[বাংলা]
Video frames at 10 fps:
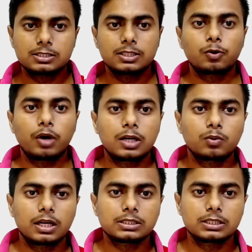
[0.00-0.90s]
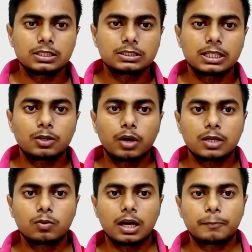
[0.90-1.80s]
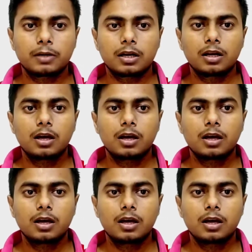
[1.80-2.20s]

যে কয়েনগুলো আছে সেই কয়েনগুলো আপনার